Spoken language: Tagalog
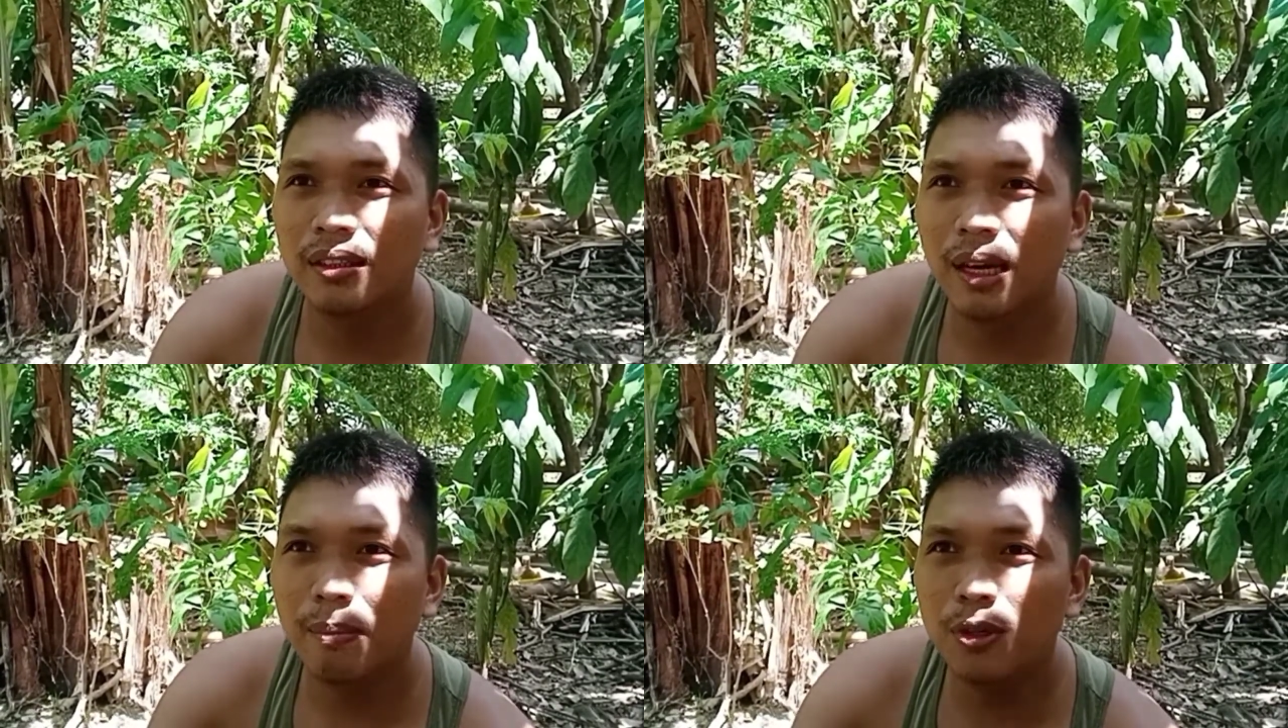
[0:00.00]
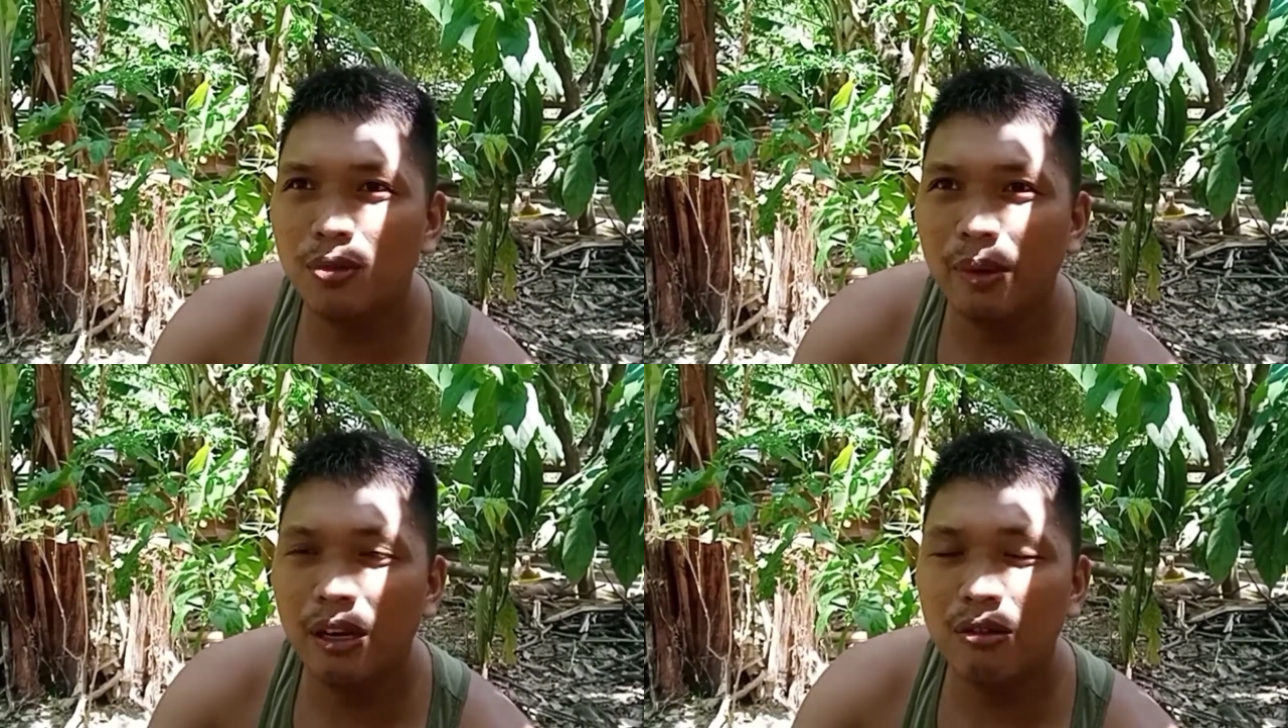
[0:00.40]
Tapos
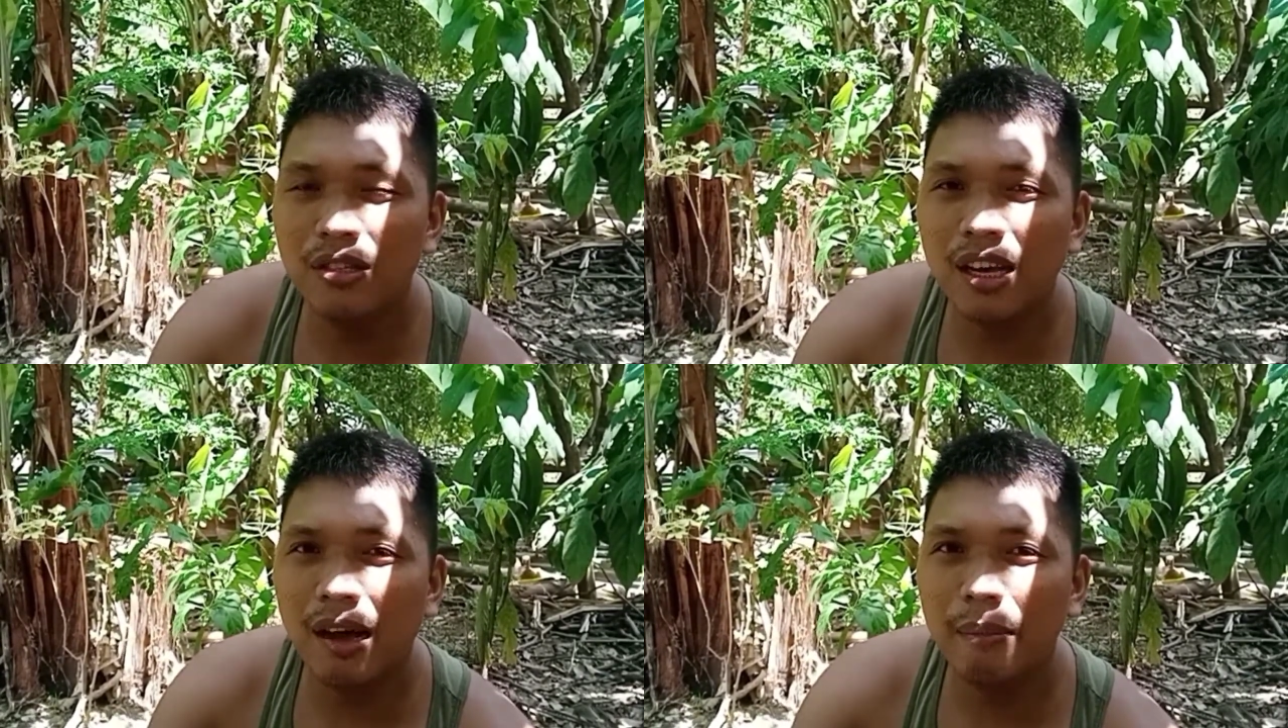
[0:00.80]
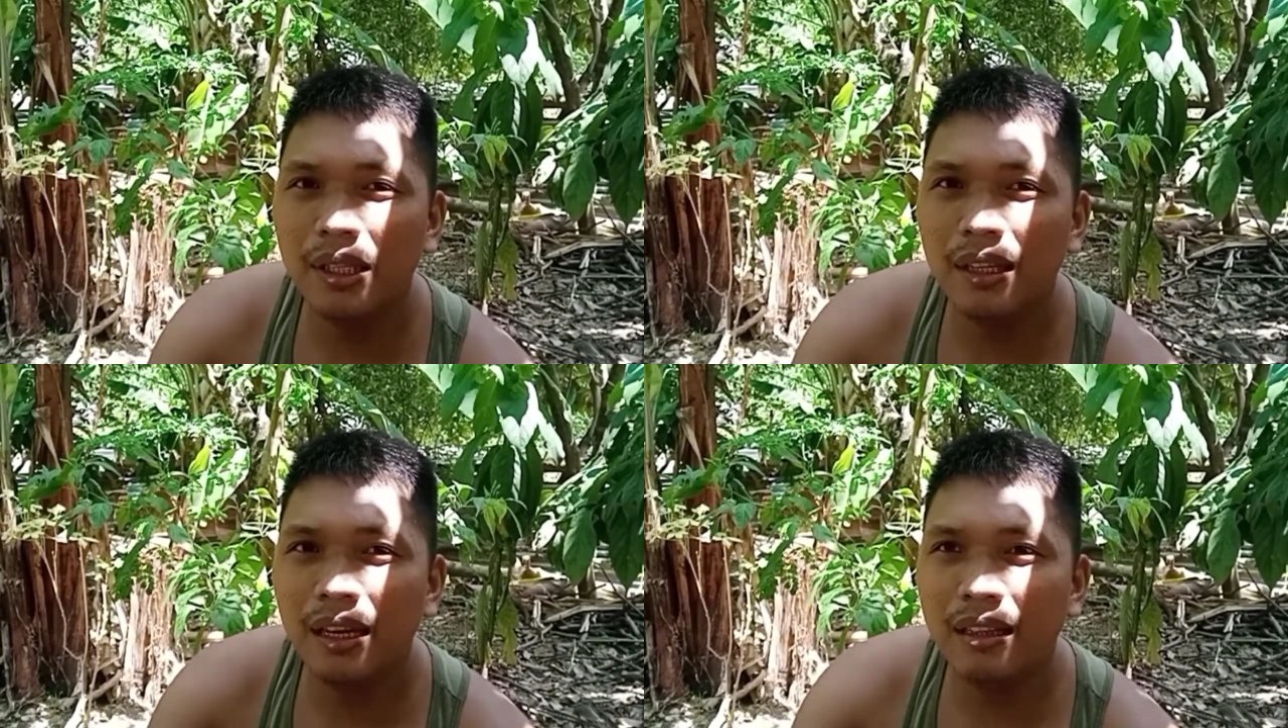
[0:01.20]
meron sa amin
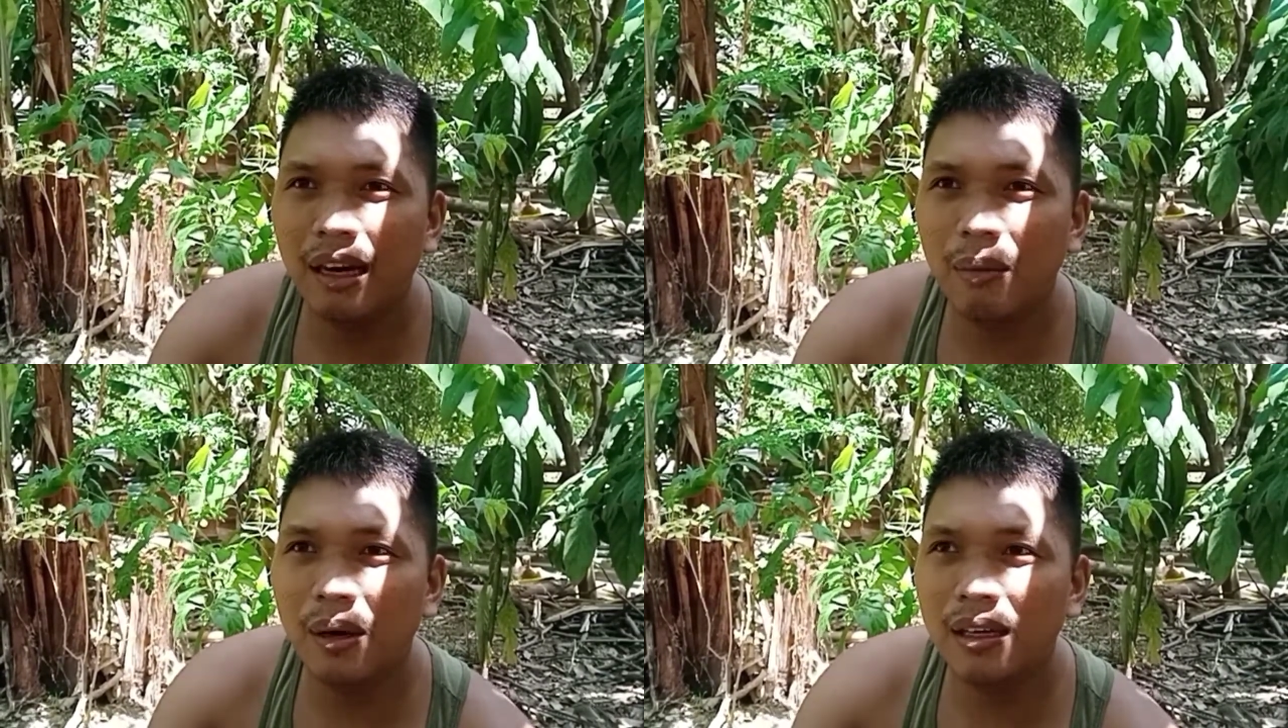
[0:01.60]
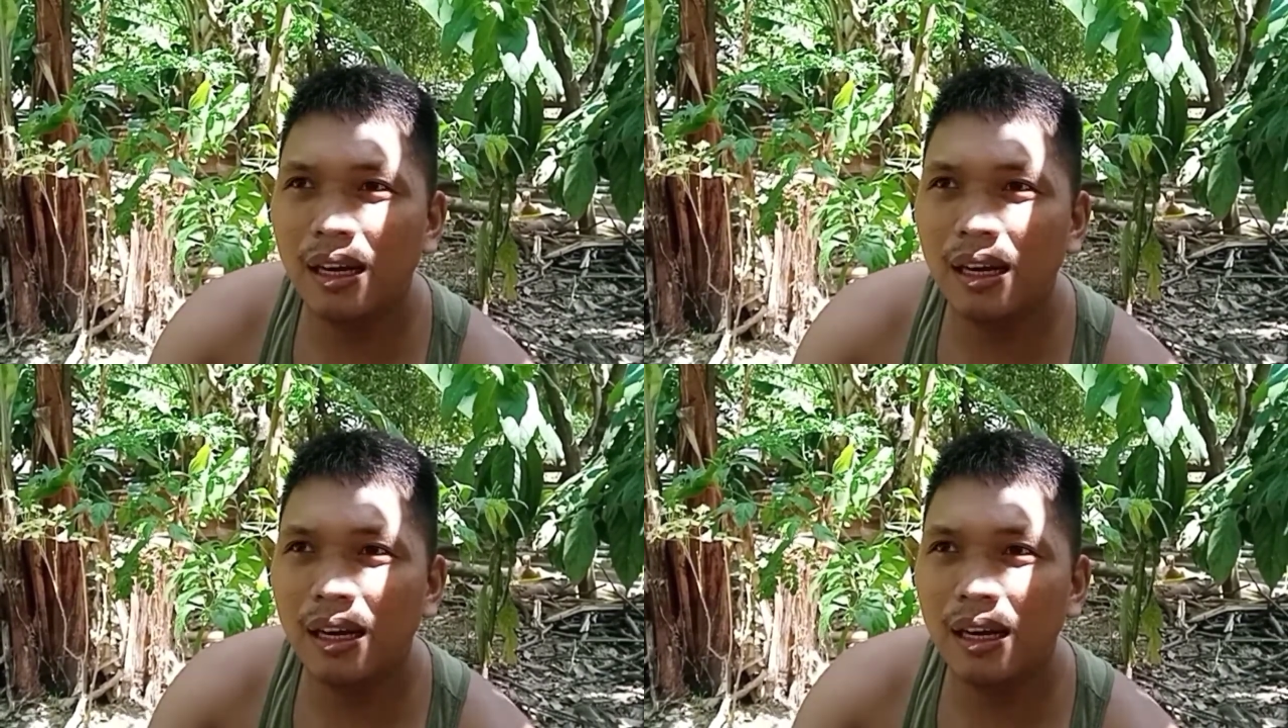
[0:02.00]
tinatawag